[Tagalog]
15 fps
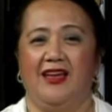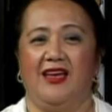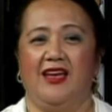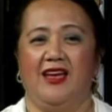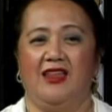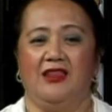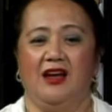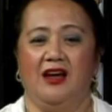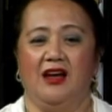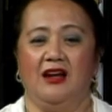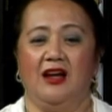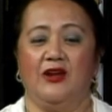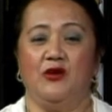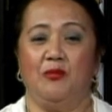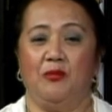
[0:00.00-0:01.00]
And uh,
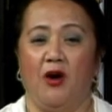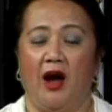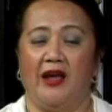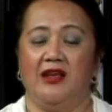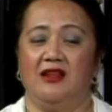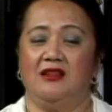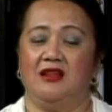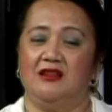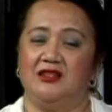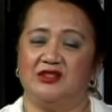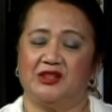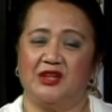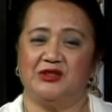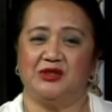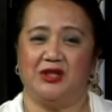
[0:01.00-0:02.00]
ngayon po ay
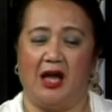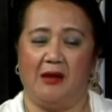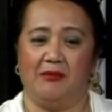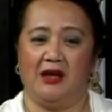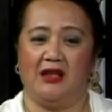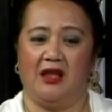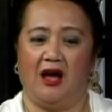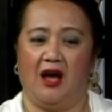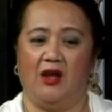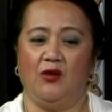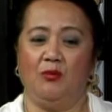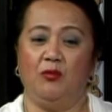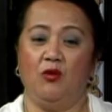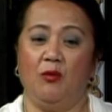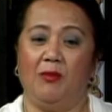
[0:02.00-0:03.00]
i-discuss namin na
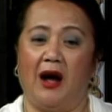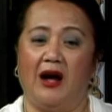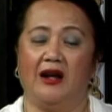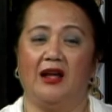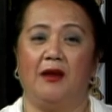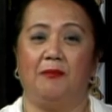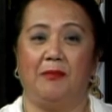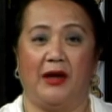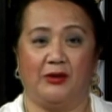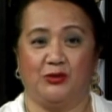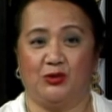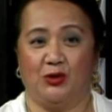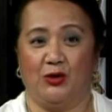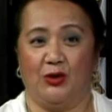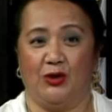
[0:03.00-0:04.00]
ano po ba ang
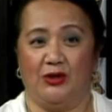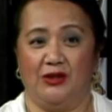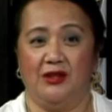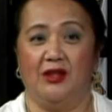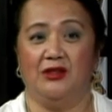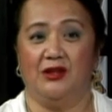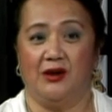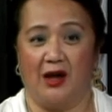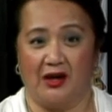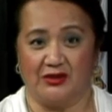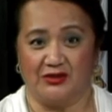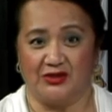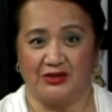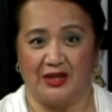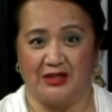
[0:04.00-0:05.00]
epekto ng
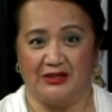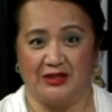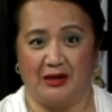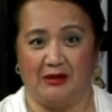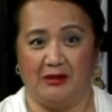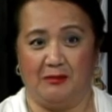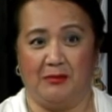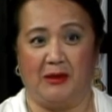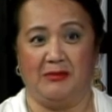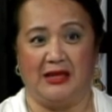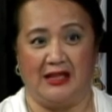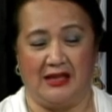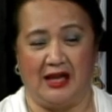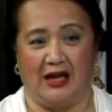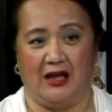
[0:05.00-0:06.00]
drugs sa isang
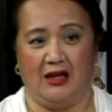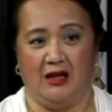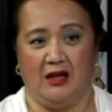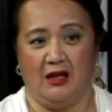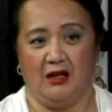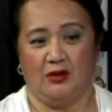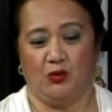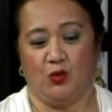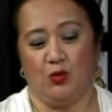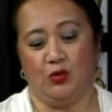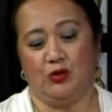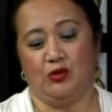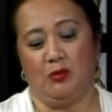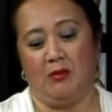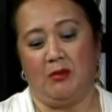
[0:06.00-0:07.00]
pamilya. Kung
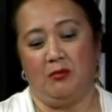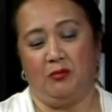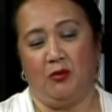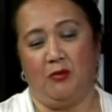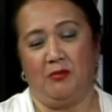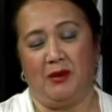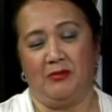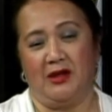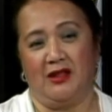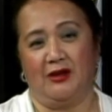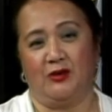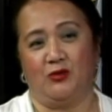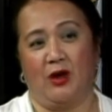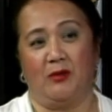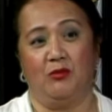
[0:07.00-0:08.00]
ito man pong pamilyang
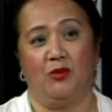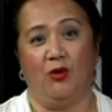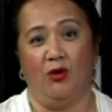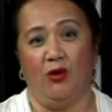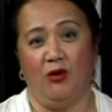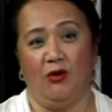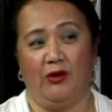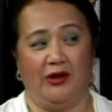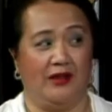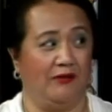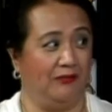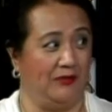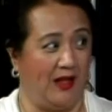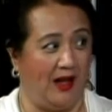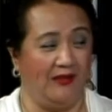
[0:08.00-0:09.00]
ito ay buo or
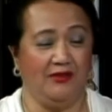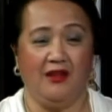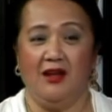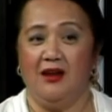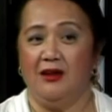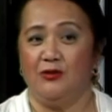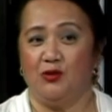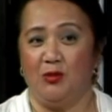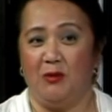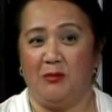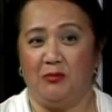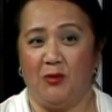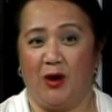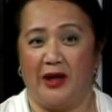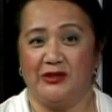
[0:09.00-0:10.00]
if not, ito naman
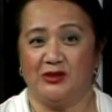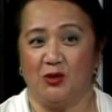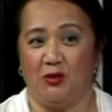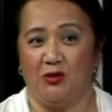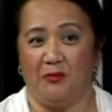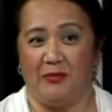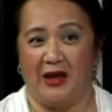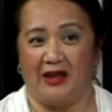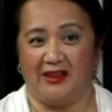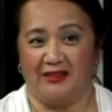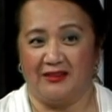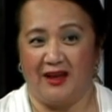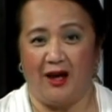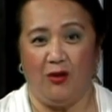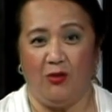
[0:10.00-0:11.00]
po ay solo
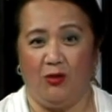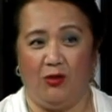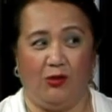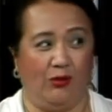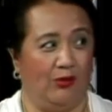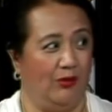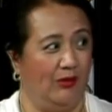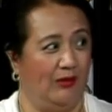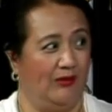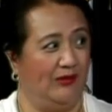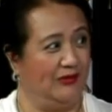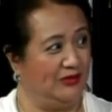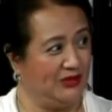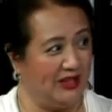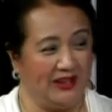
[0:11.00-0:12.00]
parent ka o
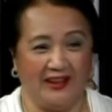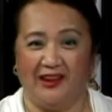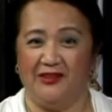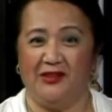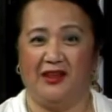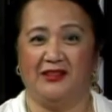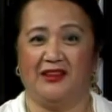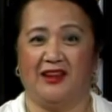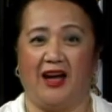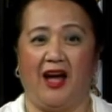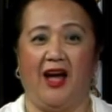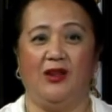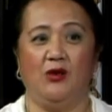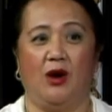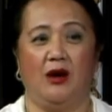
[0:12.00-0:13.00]
single dad
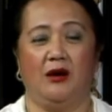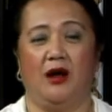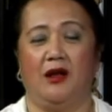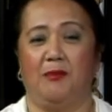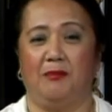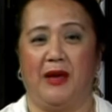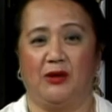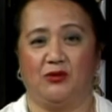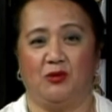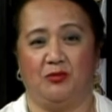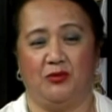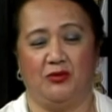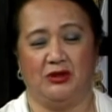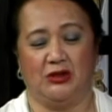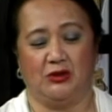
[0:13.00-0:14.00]
ka, ano ang epekto
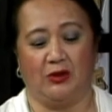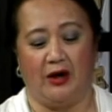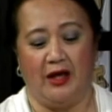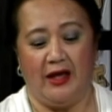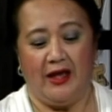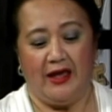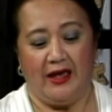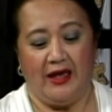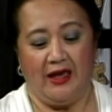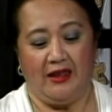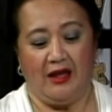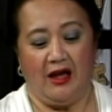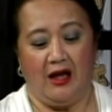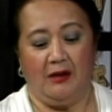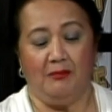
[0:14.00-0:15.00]
po nito? And
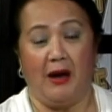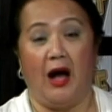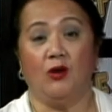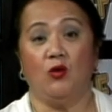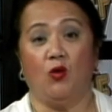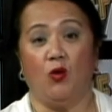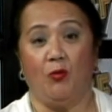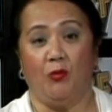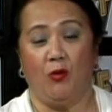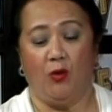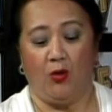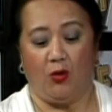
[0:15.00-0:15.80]
uh, bago ko po